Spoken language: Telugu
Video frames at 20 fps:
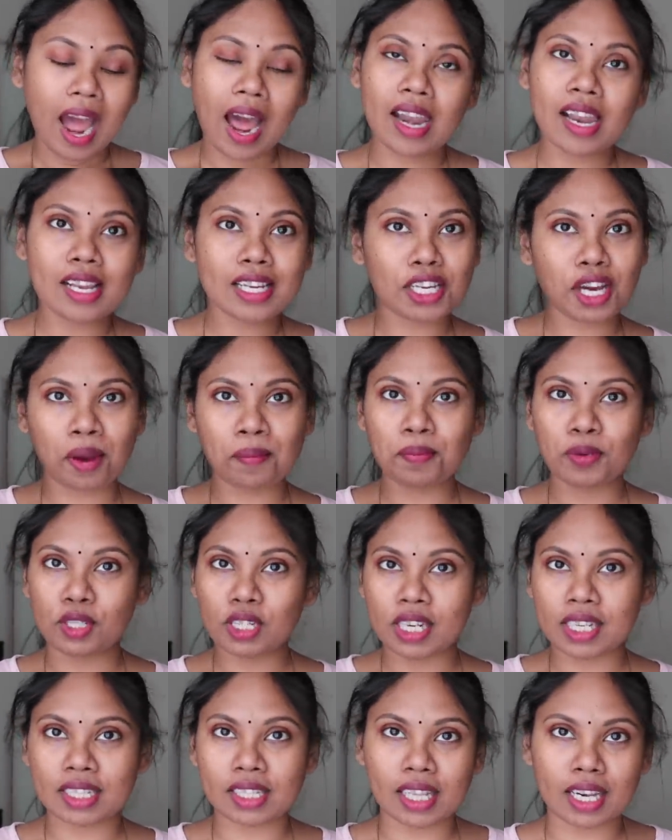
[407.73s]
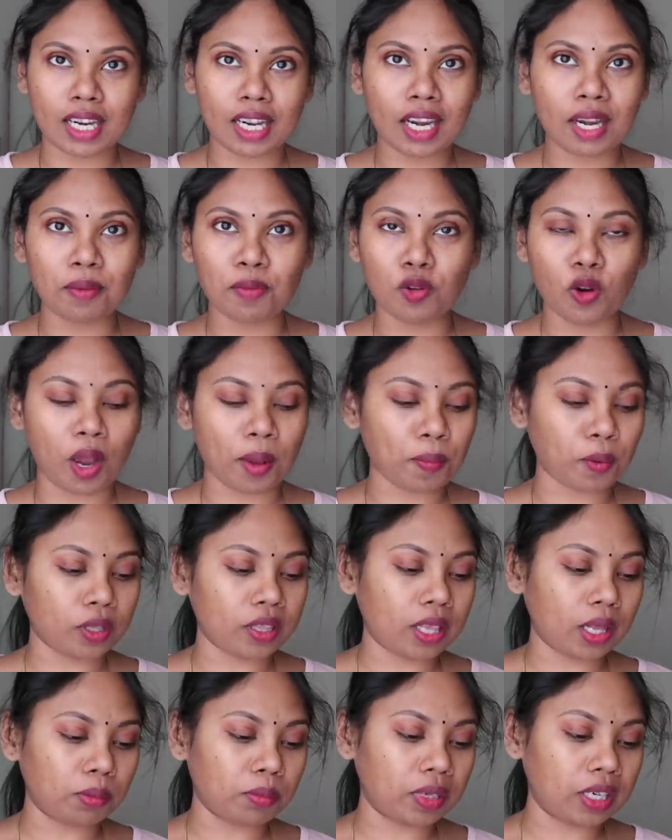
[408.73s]
అలా షాంపూ చేస్తేనే రిమూవ్
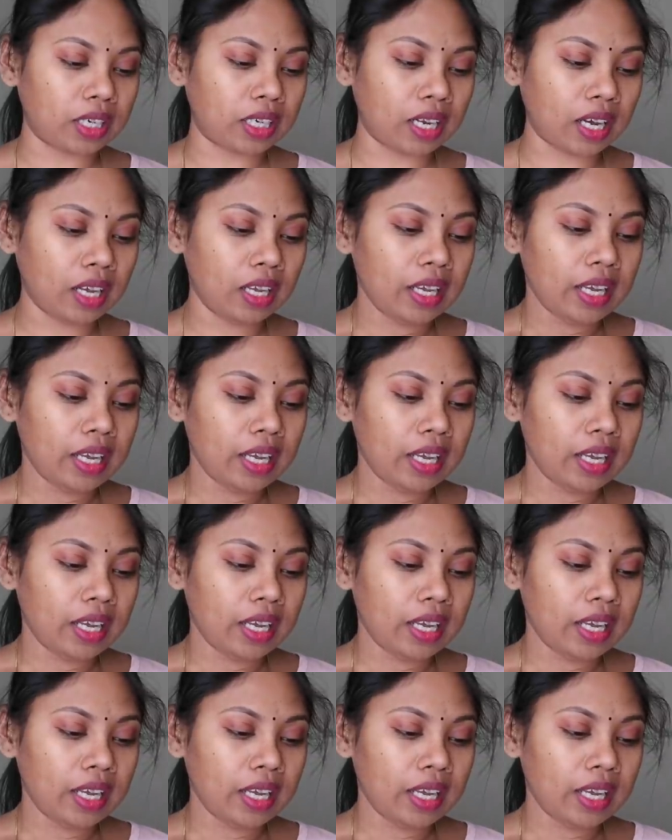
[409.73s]
అయిపోద్ది అనమాట